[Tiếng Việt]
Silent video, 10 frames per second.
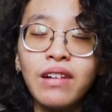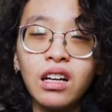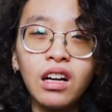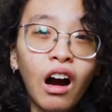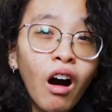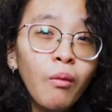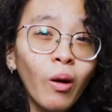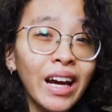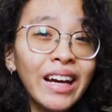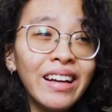và có
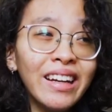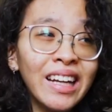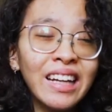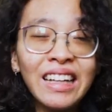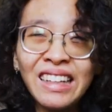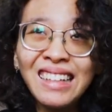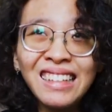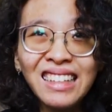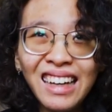một cái đích